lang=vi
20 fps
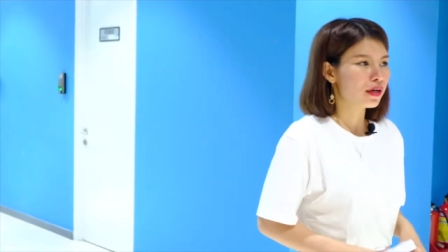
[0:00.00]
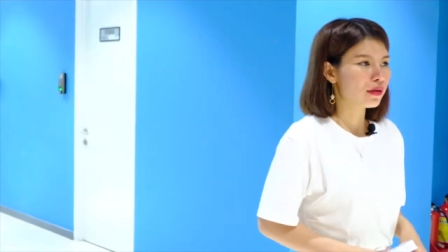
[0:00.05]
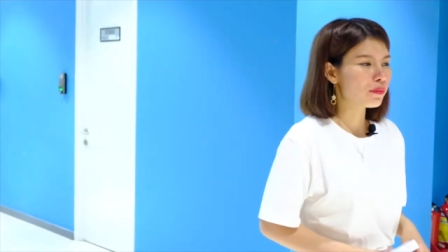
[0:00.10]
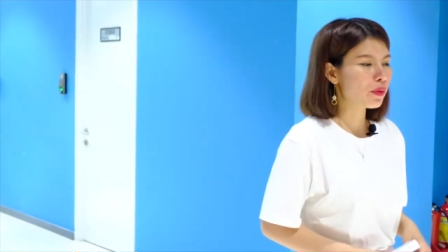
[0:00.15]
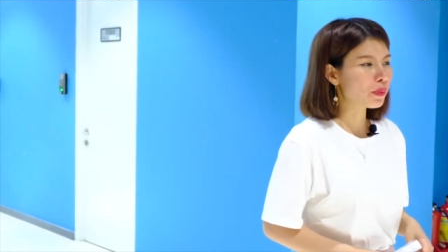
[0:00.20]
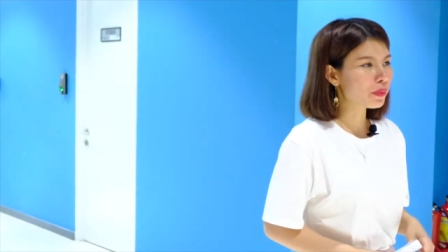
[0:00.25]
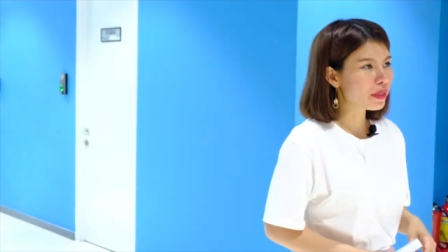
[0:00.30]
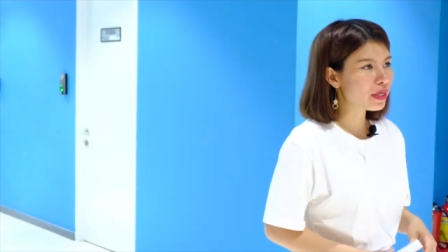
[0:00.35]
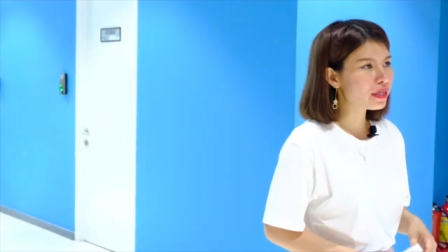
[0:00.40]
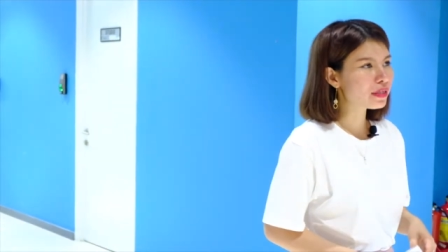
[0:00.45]

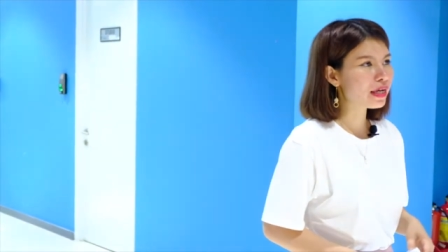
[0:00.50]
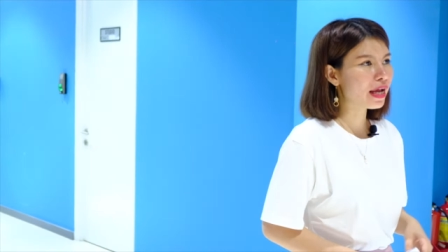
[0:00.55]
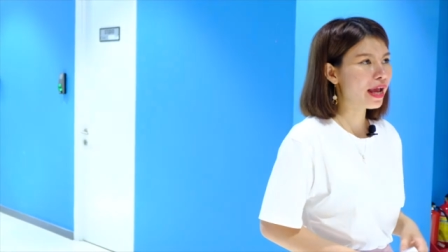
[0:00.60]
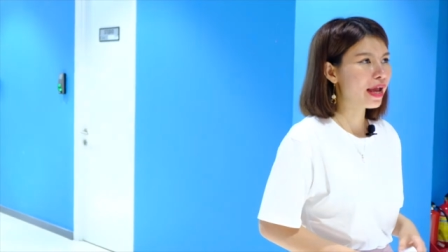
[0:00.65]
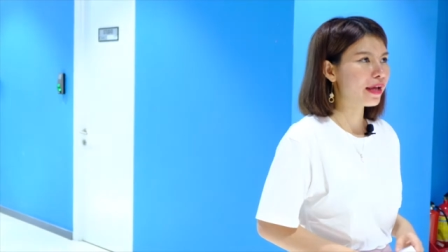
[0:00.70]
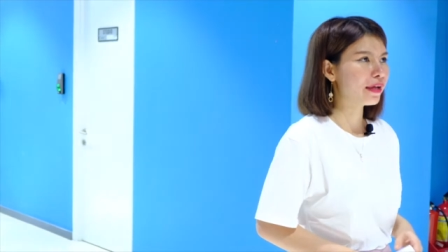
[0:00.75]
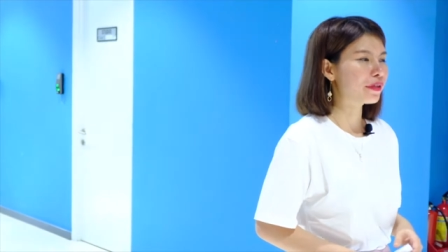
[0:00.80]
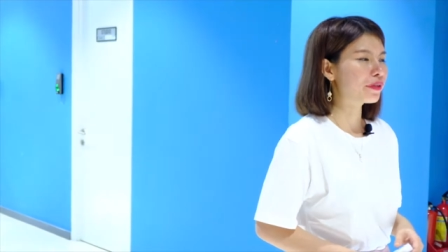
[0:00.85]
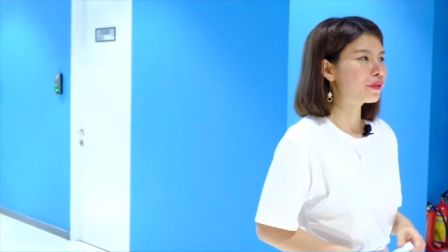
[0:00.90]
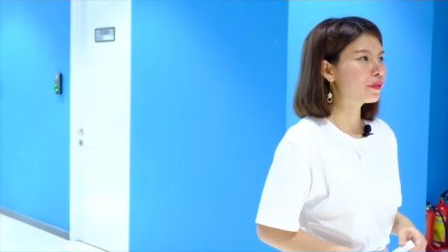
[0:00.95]
một đơn
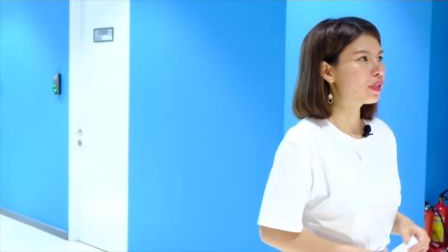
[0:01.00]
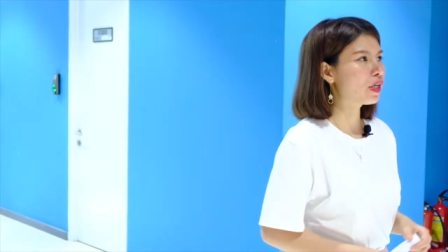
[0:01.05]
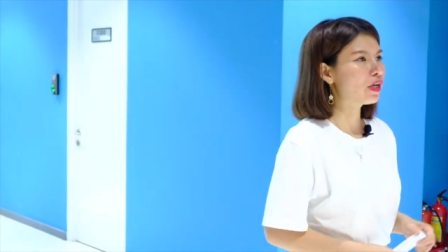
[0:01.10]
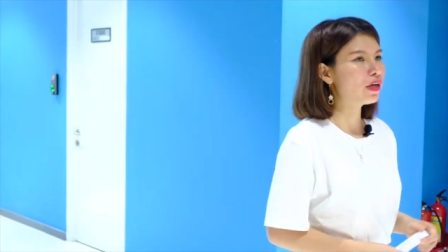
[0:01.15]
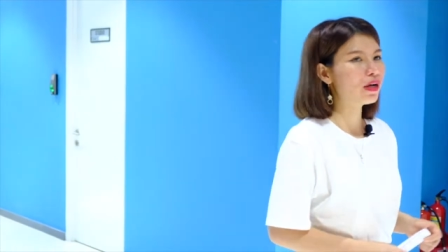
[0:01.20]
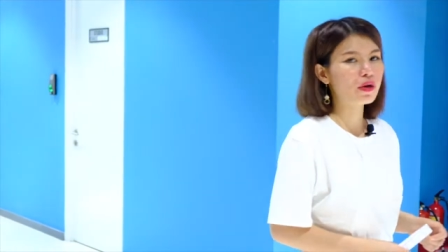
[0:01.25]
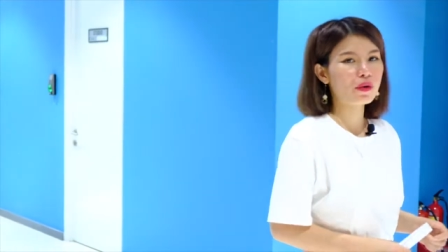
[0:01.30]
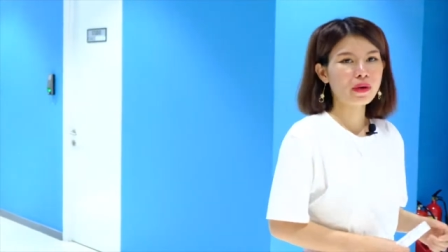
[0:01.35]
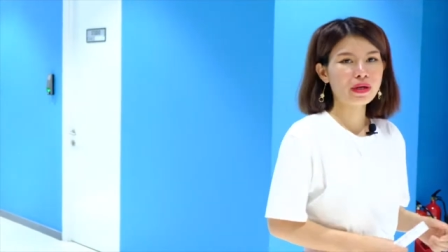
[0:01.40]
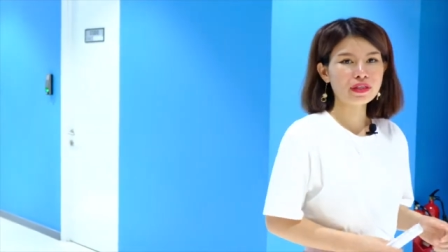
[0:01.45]
hàng của nó
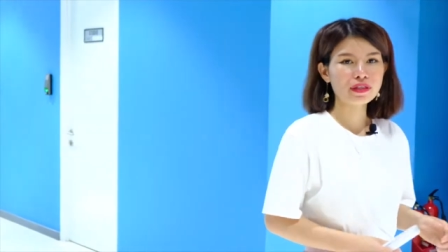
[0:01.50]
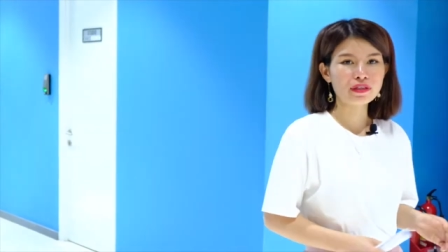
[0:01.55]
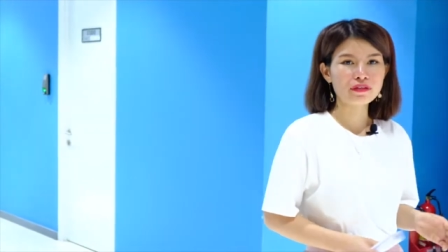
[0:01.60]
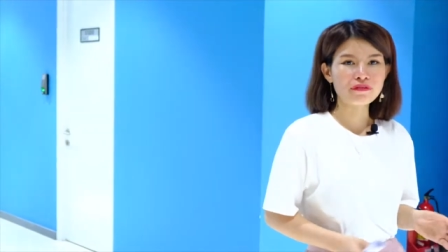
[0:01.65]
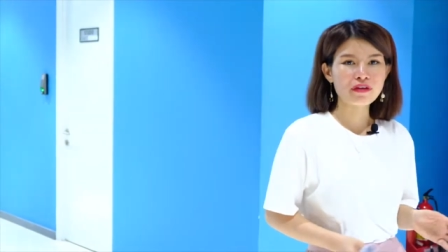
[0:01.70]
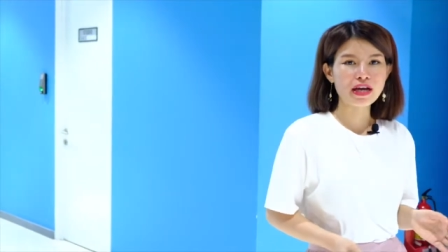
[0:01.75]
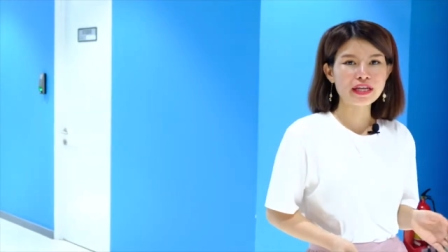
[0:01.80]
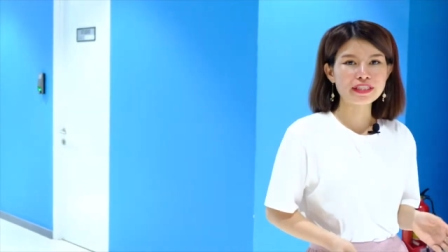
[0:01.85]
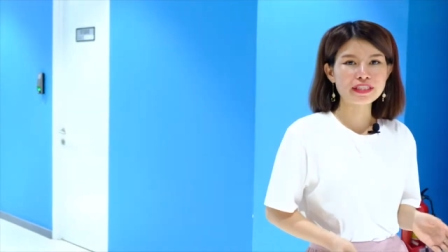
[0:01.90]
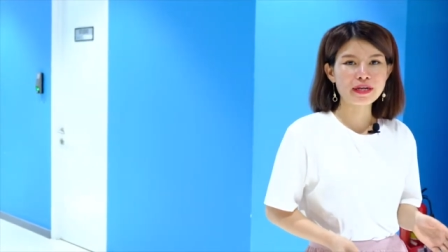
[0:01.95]
là khoảng cỡ
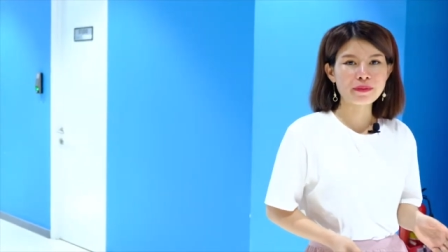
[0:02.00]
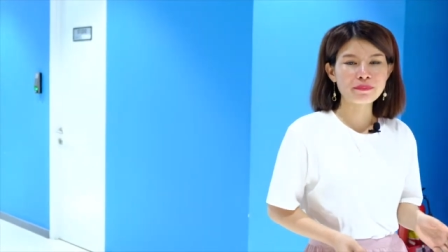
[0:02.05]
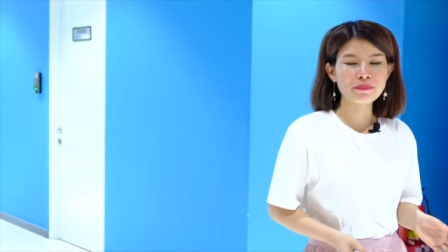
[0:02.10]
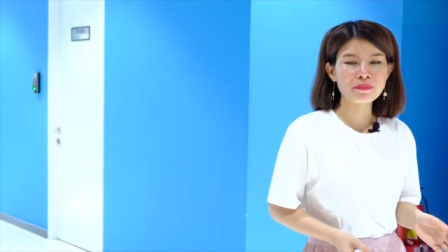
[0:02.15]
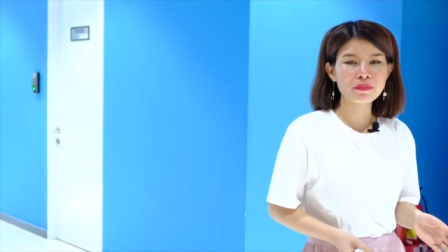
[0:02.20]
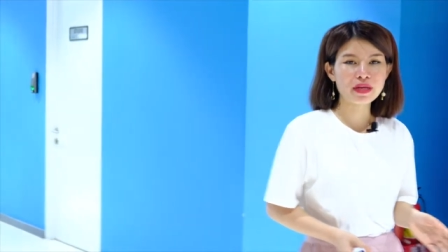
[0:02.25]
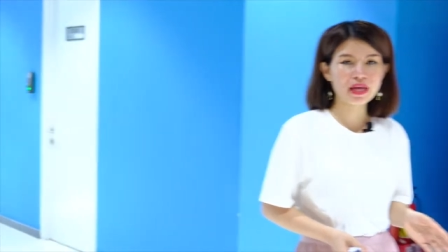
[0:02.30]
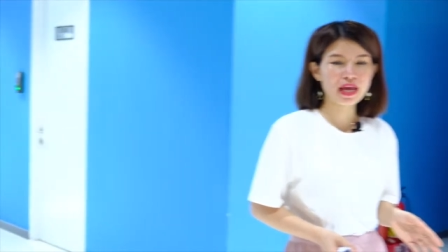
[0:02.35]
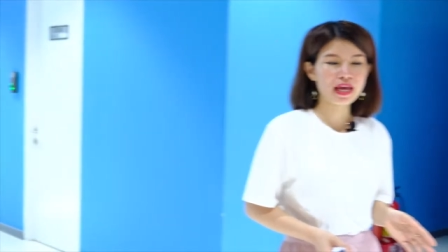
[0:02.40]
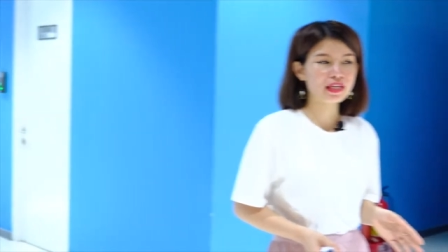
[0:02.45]
vài
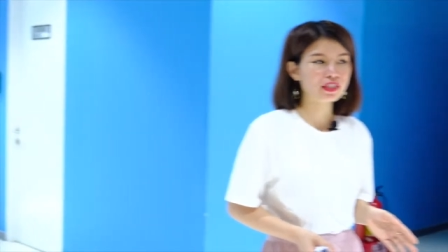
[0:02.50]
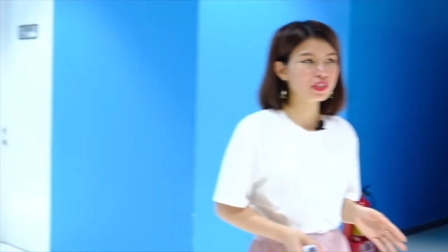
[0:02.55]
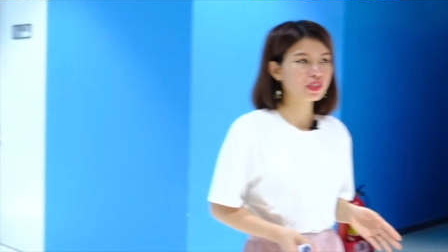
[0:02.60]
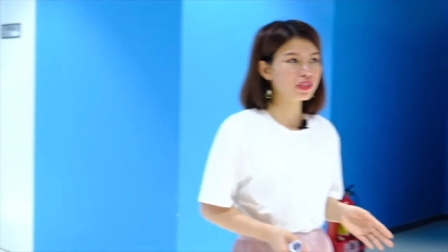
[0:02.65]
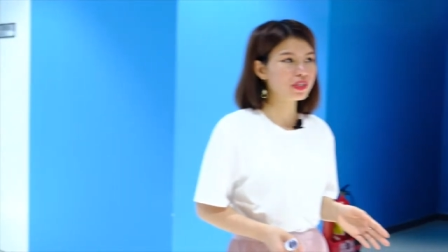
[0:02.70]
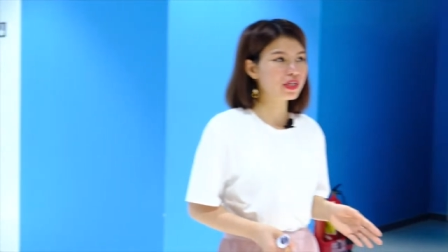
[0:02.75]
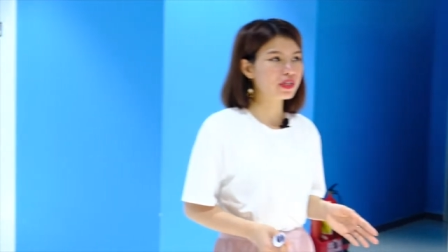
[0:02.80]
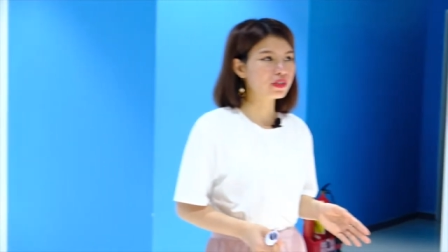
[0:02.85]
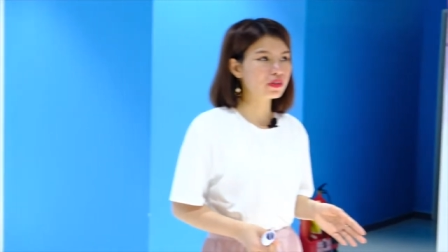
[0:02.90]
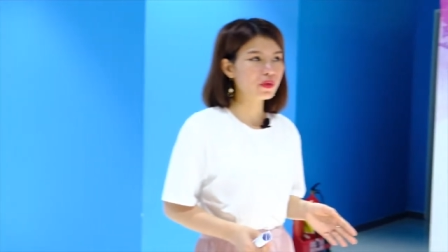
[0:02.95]
trăm ngàn cho
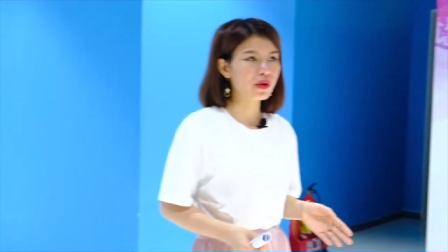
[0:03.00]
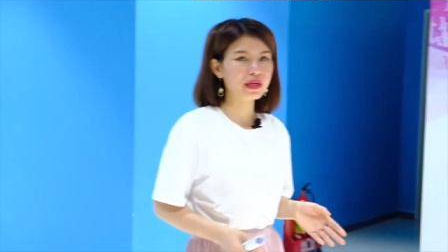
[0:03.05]
đến